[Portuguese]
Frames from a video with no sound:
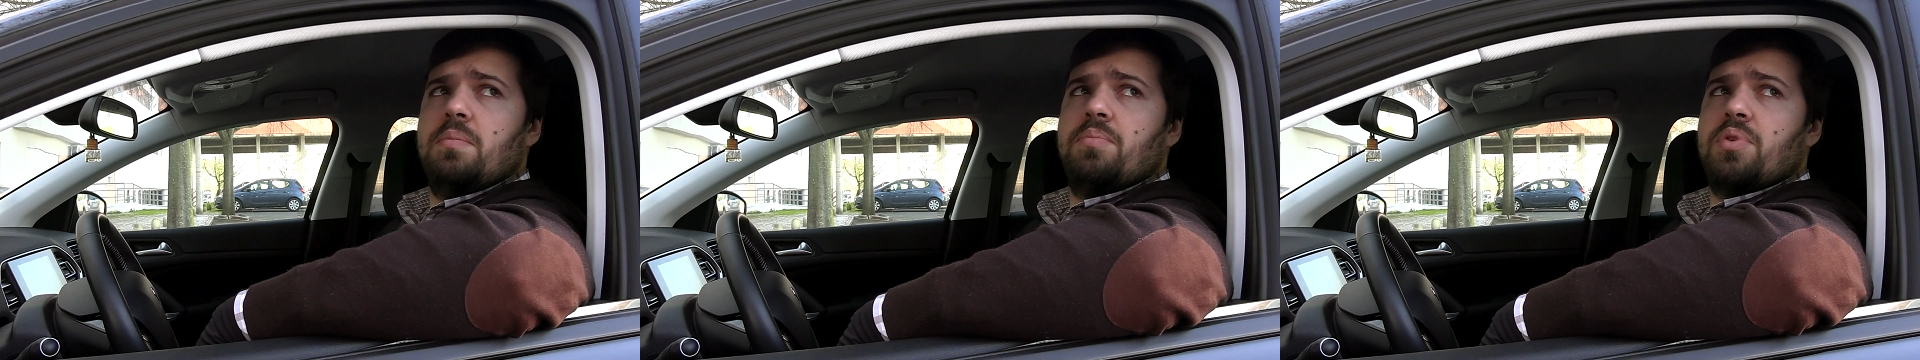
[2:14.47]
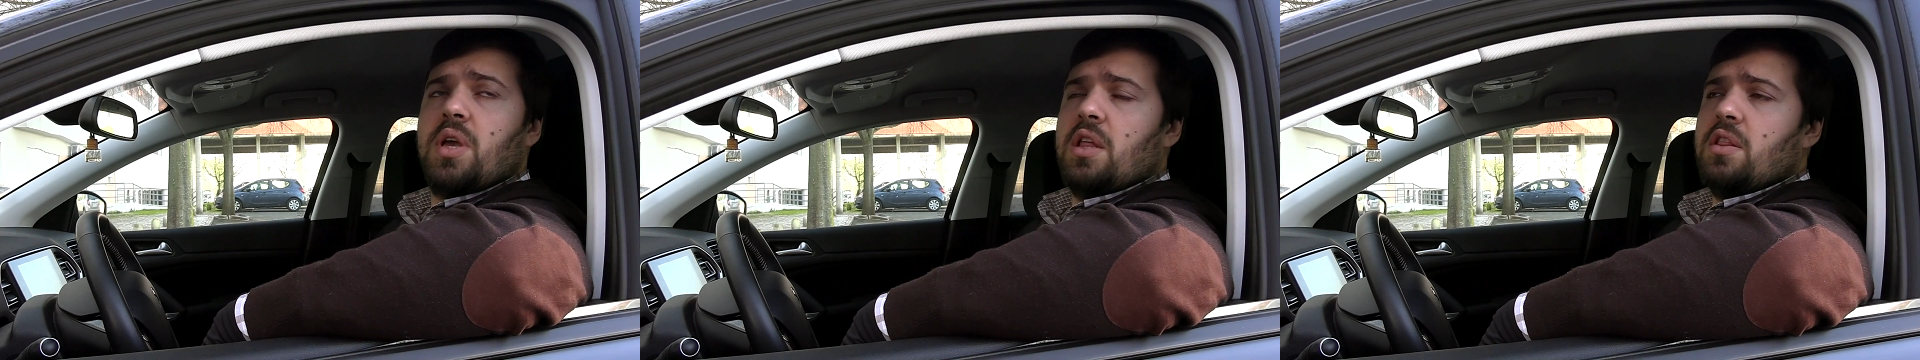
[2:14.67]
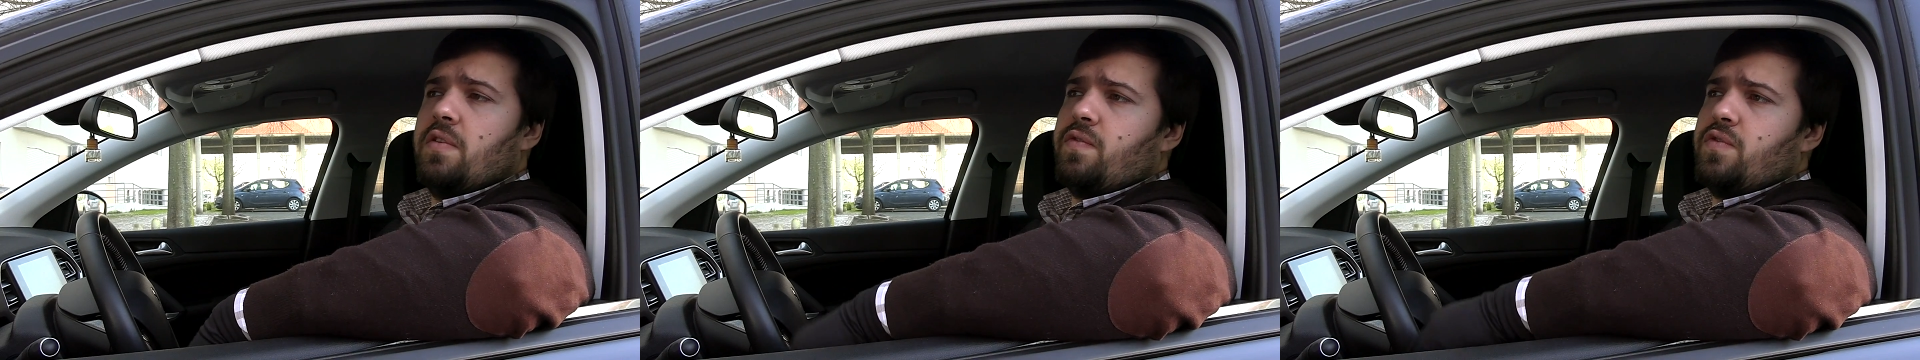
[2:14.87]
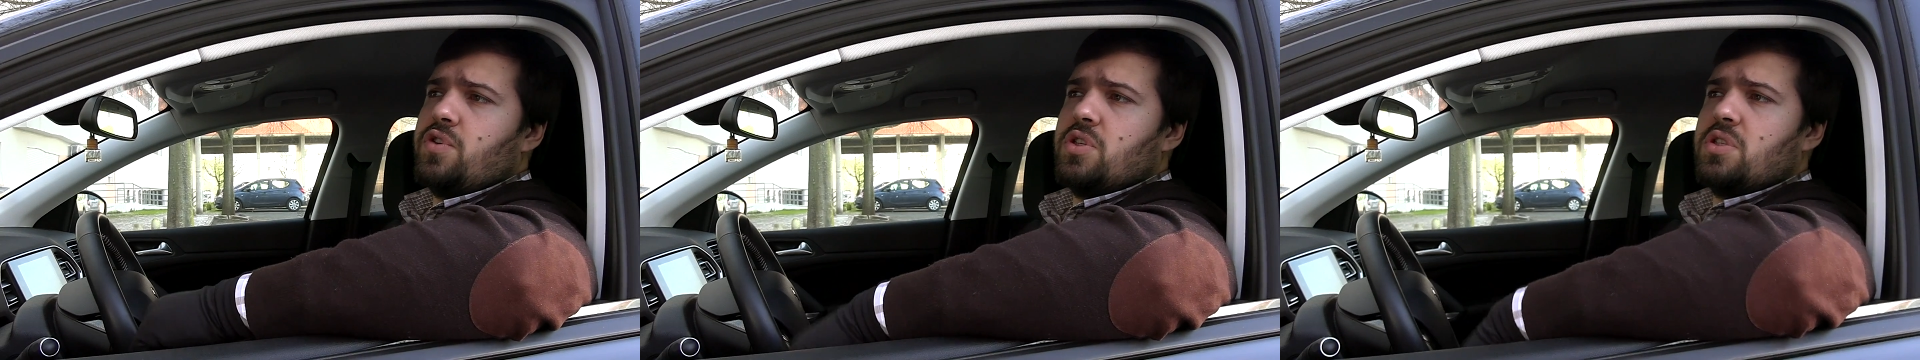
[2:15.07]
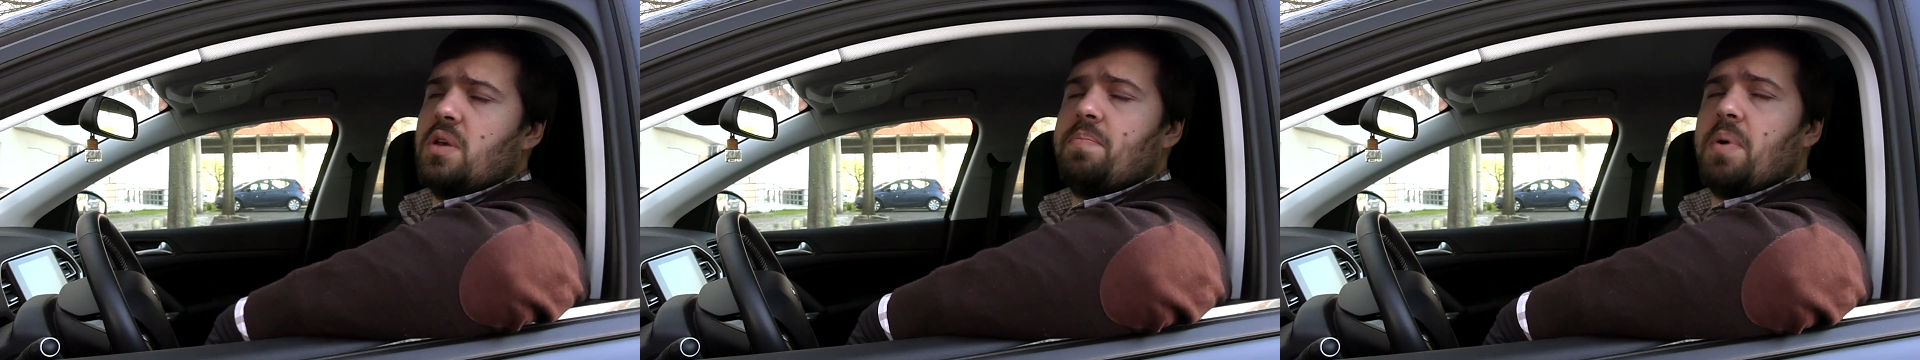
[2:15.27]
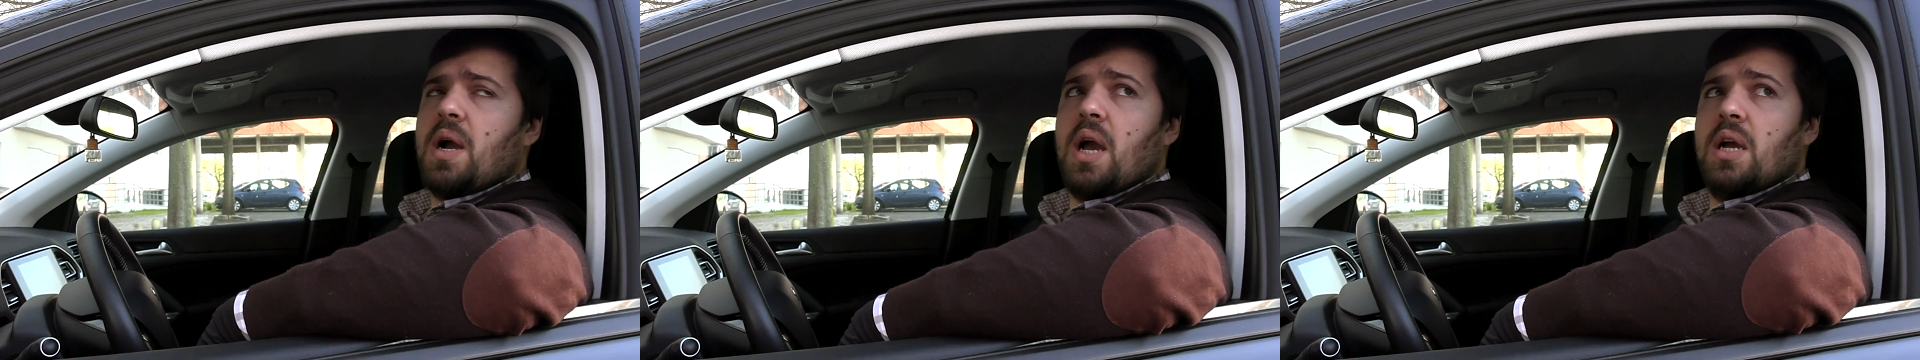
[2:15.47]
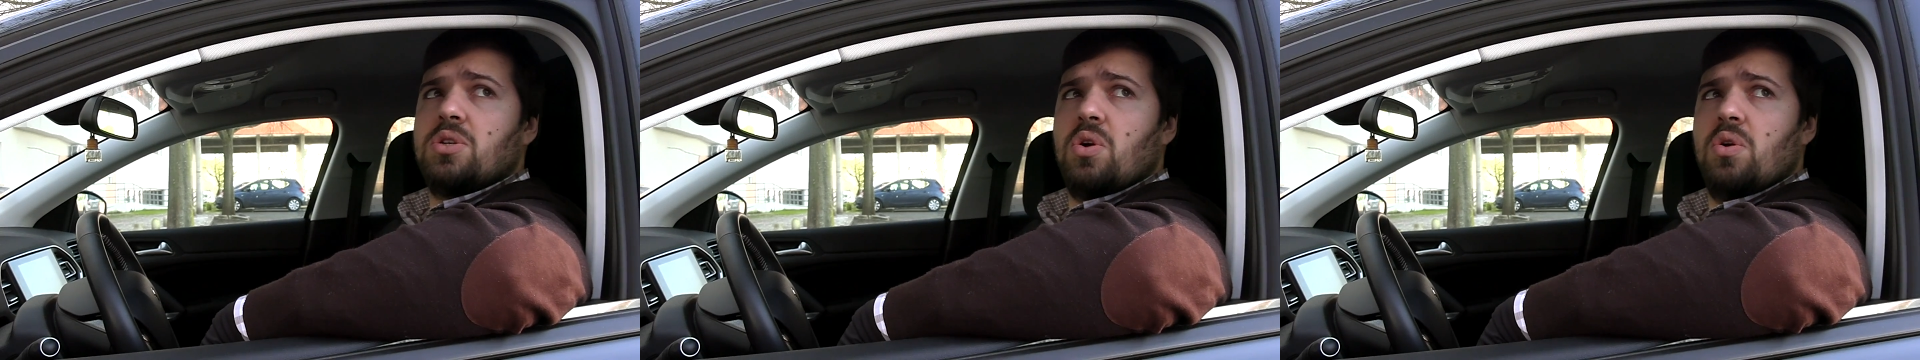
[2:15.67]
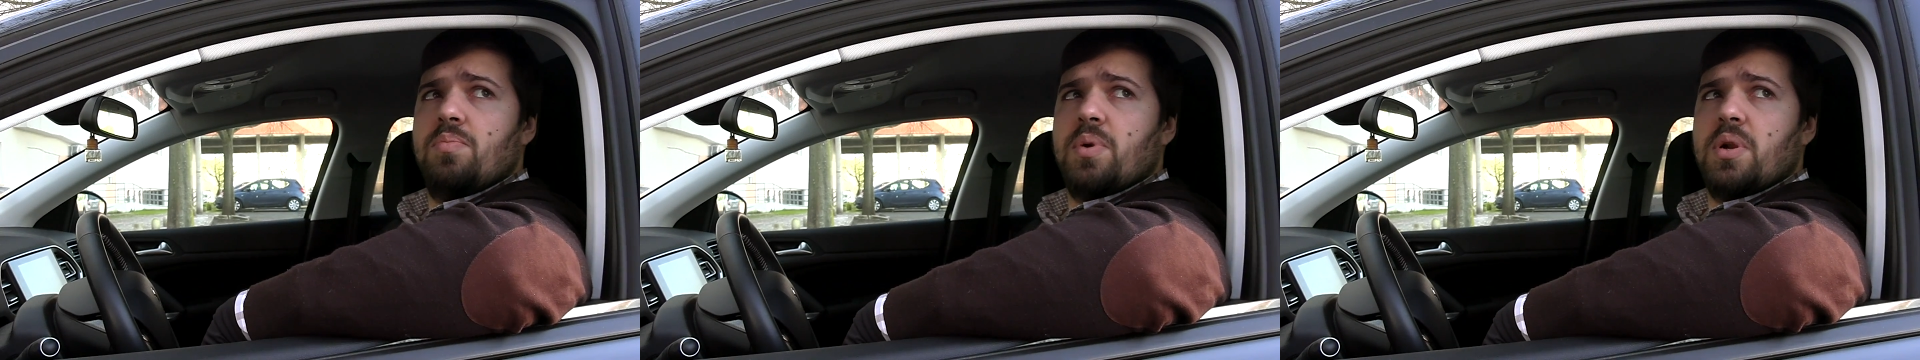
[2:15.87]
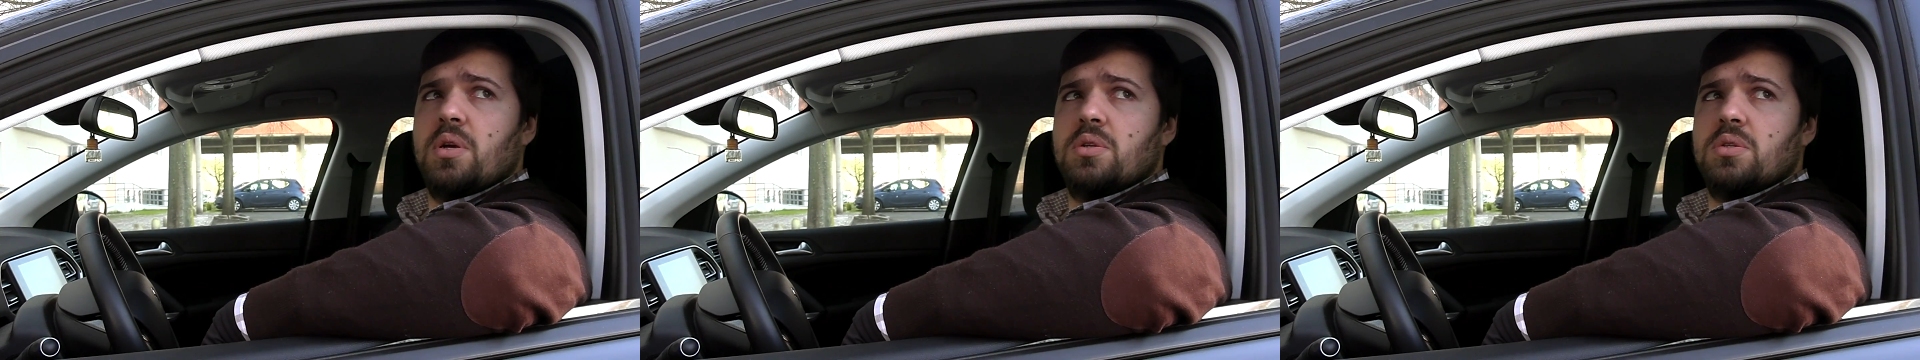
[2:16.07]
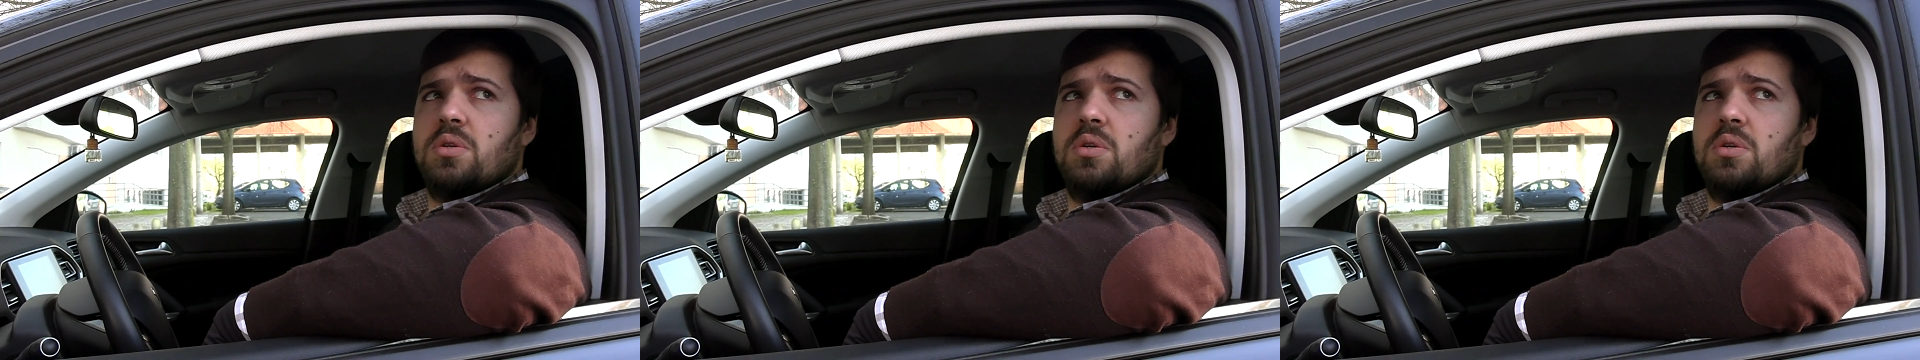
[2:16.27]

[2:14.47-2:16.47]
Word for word: porque ela fugiu sem pagar as compras.